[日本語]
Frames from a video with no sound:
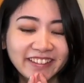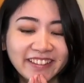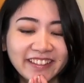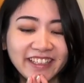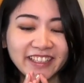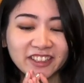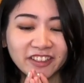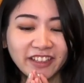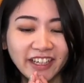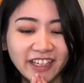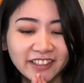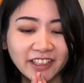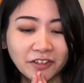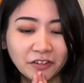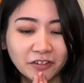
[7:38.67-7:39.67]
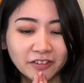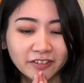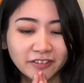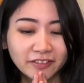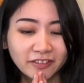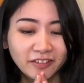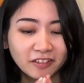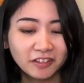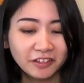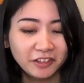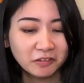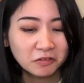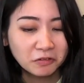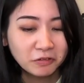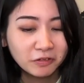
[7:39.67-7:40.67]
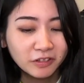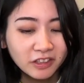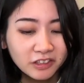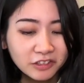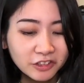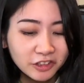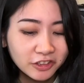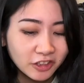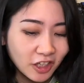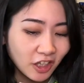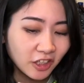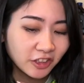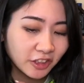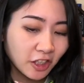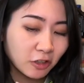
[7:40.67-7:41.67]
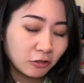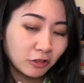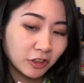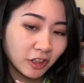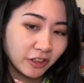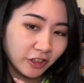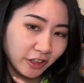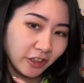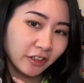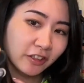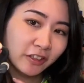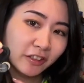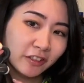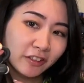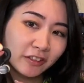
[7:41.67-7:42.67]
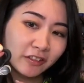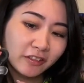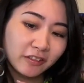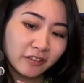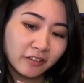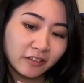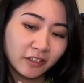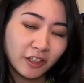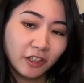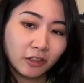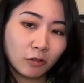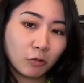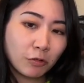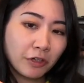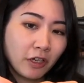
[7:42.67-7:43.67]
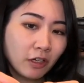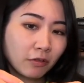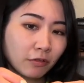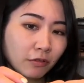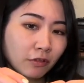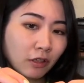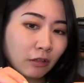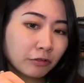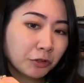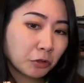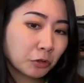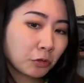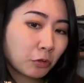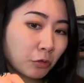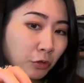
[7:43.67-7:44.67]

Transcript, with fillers: で、ちょっと悩んだの。うん、なんかね、この感じ好きだし、結構私。うん、で、なんかこれ、なんか付属のこ